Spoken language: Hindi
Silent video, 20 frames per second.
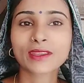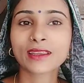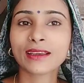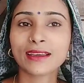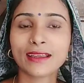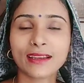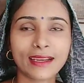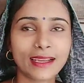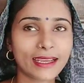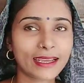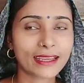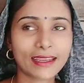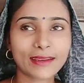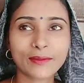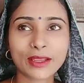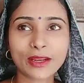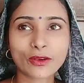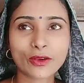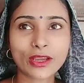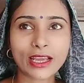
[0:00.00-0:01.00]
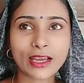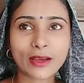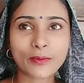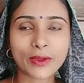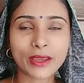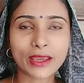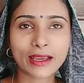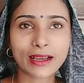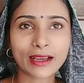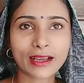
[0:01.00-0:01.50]
लेकिन मेरे को यहाँ पे
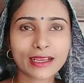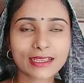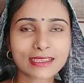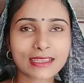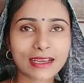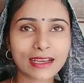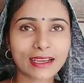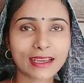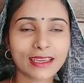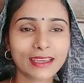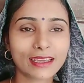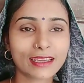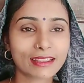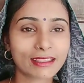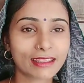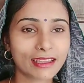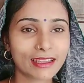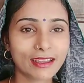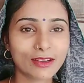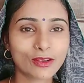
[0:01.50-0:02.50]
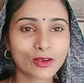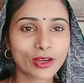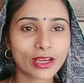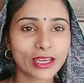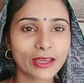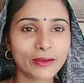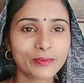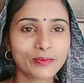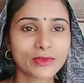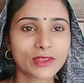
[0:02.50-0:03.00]
अगस्त आ गई कितने दिन हो गए
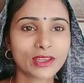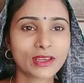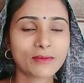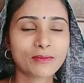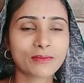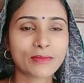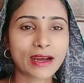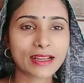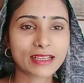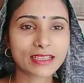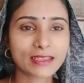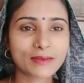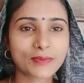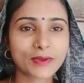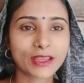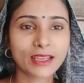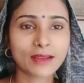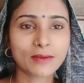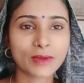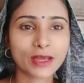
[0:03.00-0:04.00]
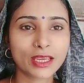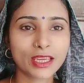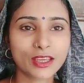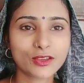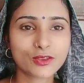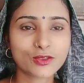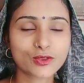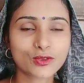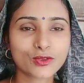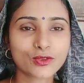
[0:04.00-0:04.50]
मार्च अप्रैल मई
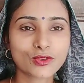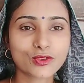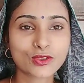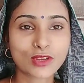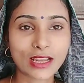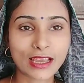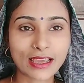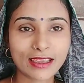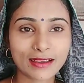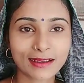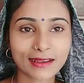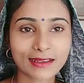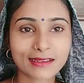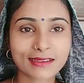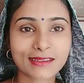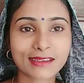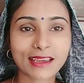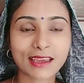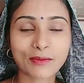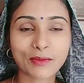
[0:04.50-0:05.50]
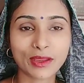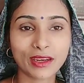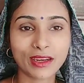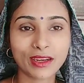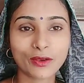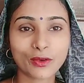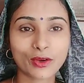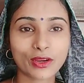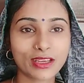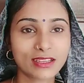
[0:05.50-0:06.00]
जून जुलाई अगस्त छः महीने
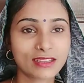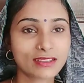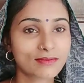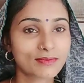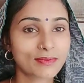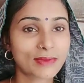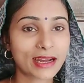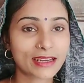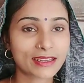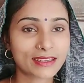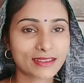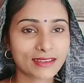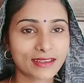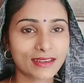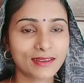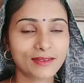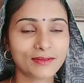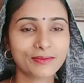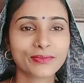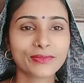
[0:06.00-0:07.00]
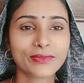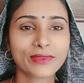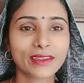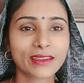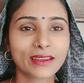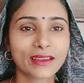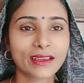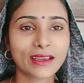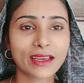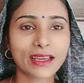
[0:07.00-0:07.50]
हो गए मार्च से
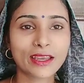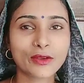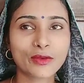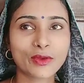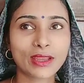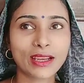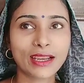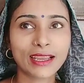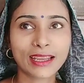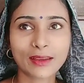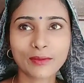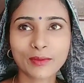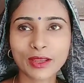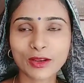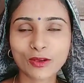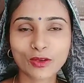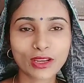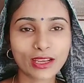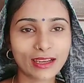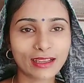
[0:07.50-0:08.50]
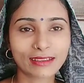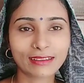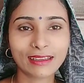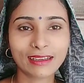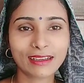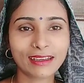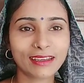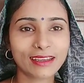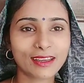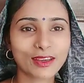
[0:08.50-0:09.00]
यहाँ आए हुए लेकिन मेरे को नहीं लगता
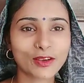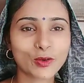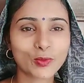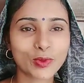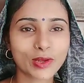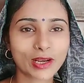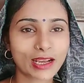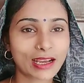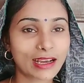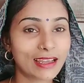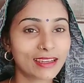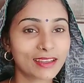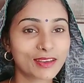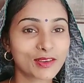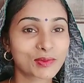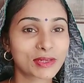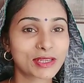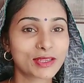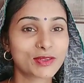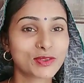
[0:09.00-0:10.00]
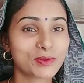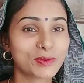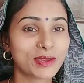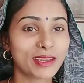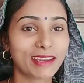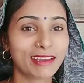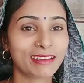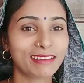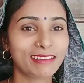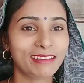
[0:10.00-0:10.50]
कि इनके ऊपर कान के ऊपर जू भी
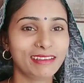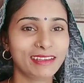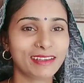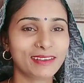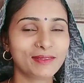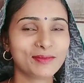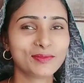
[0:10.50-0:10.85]
रेंगती है